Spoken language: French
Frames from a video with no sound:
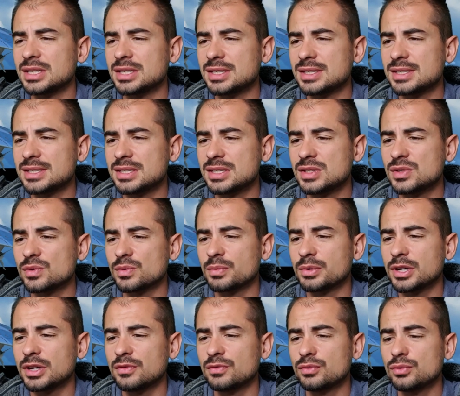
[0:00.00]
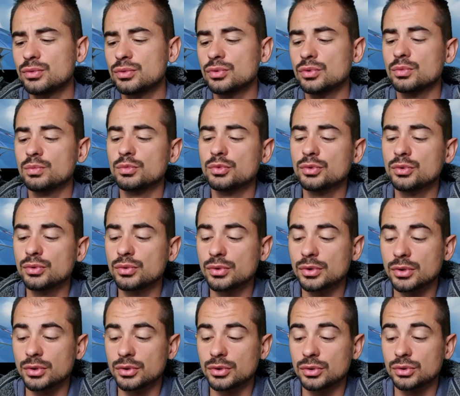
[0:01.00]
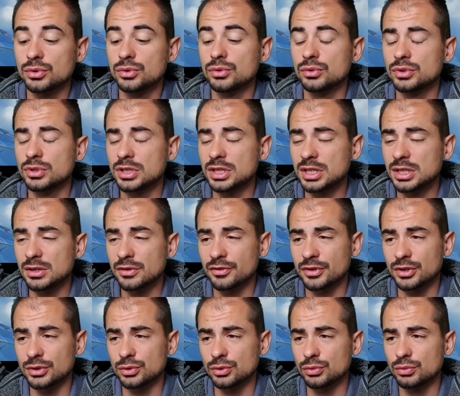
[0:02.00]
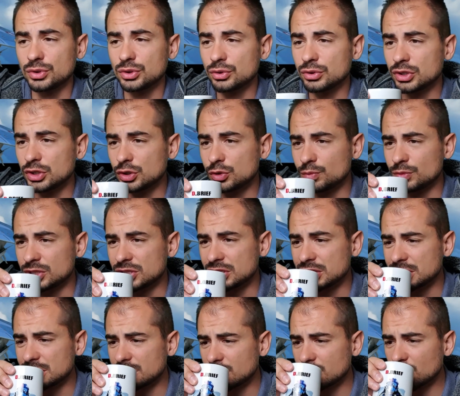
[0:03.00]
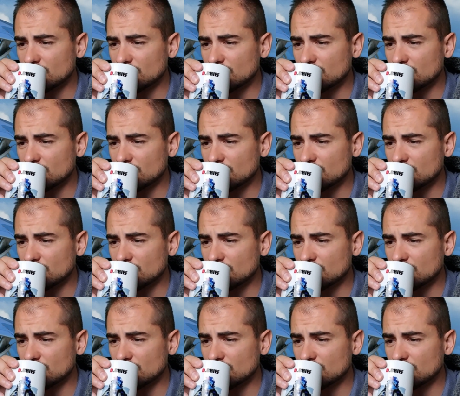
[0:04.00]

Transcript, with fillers: et s'ils ont prévu de me euh, donner, enfin de lui donner du missile.